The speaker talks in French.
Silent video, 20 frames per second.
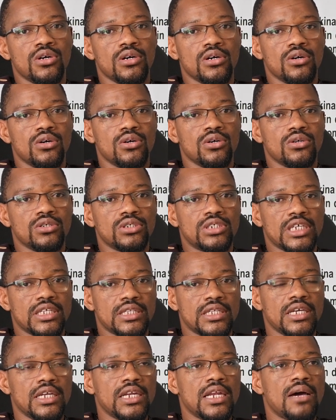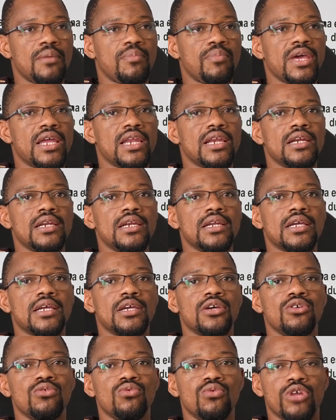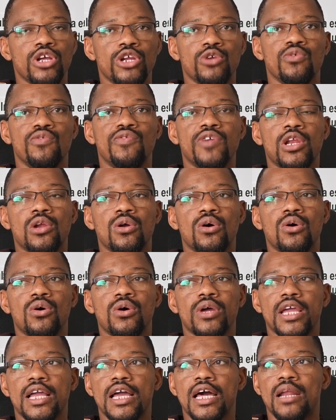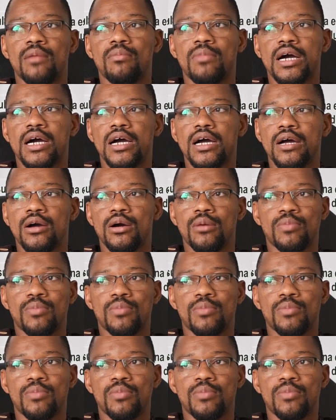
Euh, c'est un appel que nous renouvelons également euh,